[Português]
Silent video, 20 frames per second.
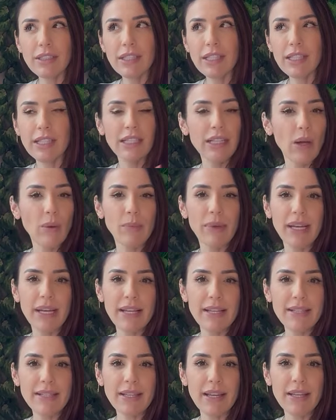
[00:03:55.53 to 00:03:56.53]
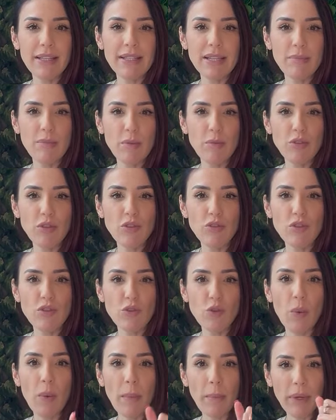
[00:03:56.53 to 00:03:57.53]
que não mereça receber pedido de
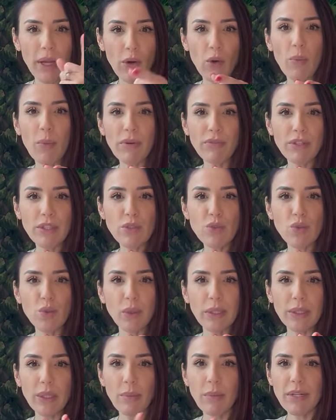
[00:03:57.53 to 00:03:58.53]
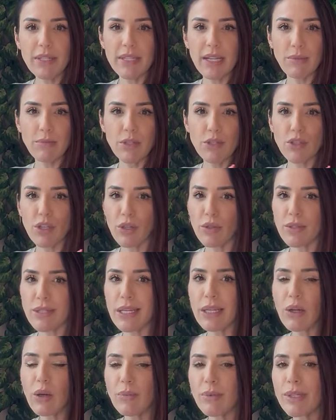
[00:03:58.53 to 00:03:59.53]
desculpa porque a culpa foi sua. Então, por exemplo, você chegou
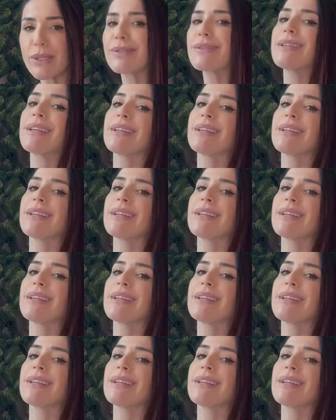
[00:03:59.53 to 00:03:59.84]
cinco minutos